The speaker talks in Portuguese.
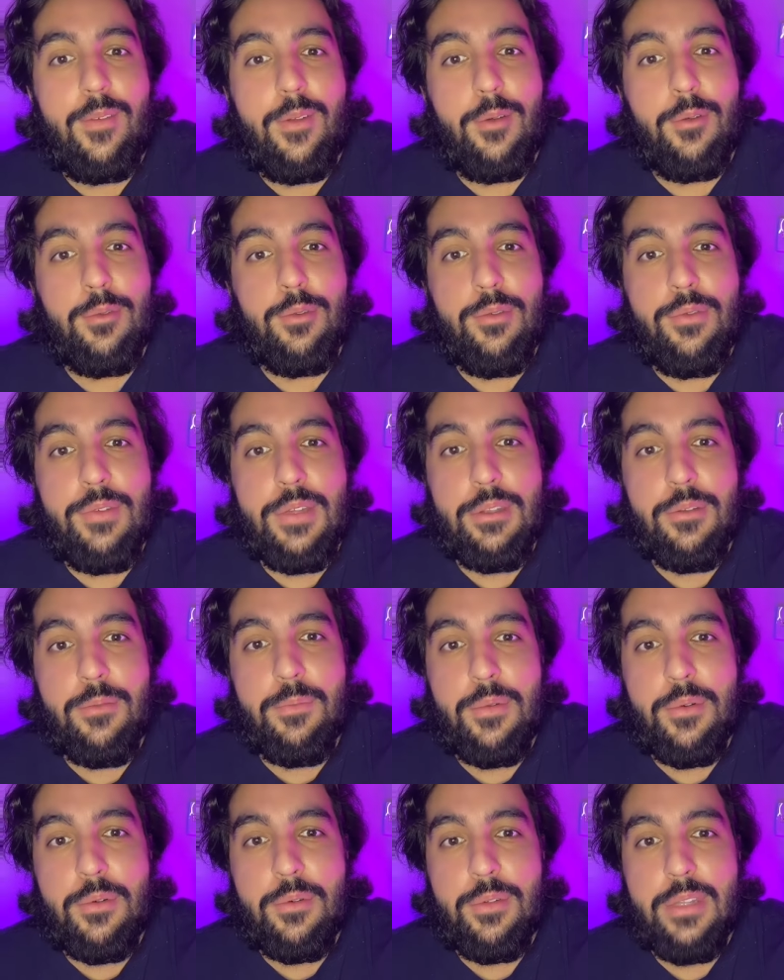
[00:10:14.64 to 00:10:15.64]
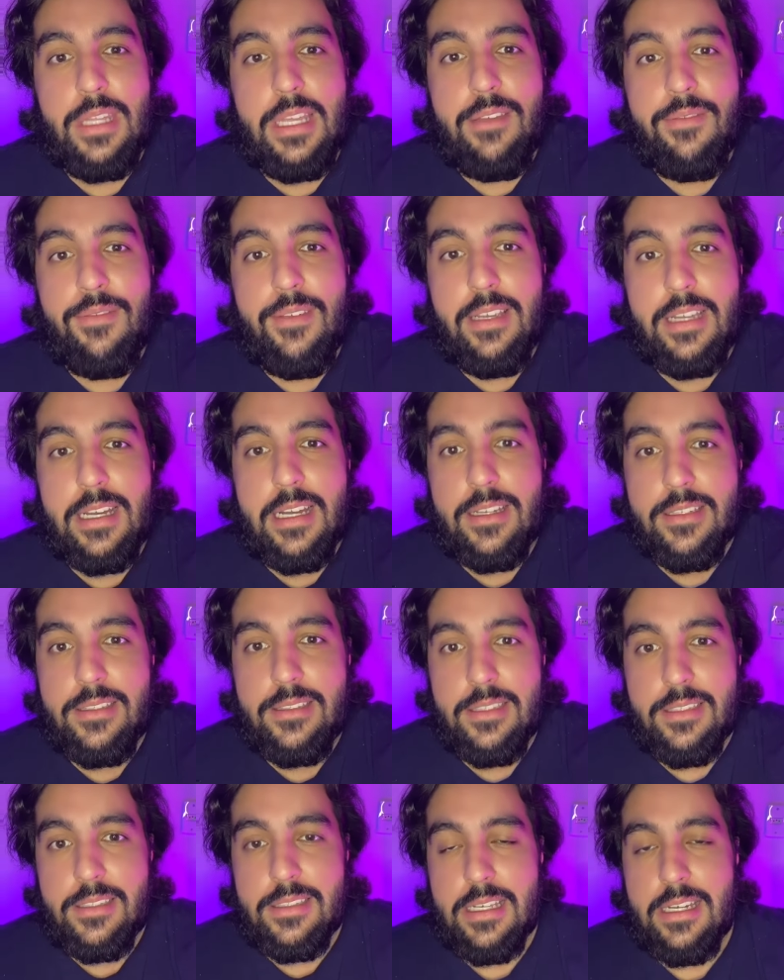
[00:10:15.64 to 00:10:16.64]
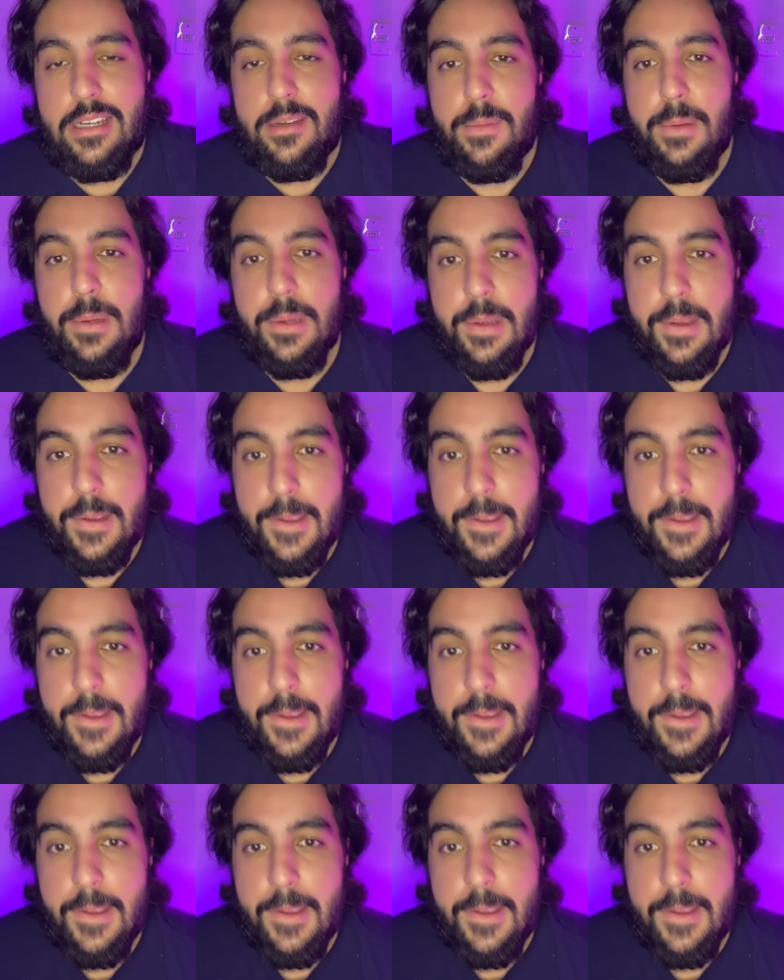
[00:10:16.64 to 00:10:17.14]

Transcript: eu duvido um pouco da eficácia, sabe?